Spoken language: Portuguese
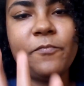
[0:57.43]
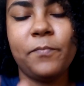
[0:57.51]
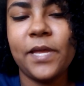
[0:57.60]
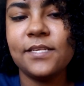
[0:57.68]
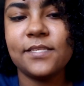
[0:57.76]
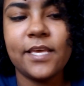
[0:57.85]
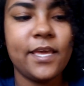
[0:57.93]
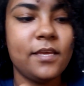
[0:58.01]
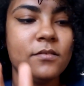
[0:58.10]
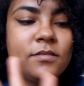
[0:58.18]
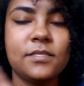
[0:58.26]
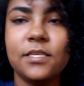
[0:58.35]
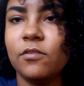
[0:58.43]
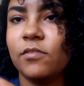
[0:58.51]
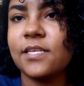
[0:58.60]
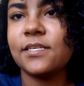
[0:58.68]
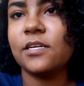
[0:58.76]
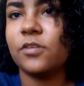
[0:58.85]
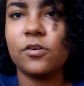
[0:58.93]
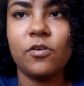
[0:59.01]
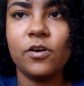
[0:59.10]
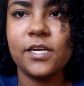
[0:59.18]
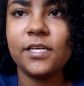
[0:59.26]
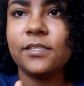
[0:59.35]
pensei, se não der certo
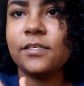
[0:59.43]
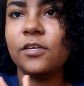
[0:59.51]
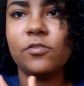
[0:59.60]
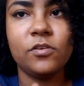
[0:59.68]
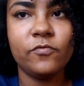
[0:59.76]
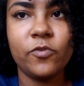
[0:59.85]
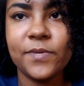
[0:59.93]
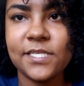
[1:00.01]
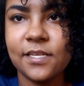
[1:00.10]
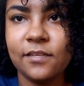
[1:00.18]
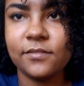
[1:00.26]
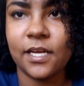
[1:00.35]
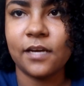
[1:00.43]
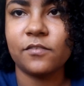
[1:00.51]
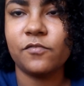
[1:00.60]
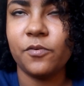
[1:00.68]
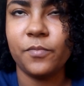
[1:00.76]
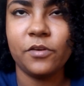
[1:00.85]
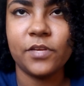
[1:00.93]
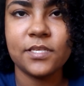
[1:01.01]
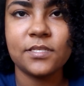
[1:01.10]
agora, eu não vou mais tentar. Foi meio que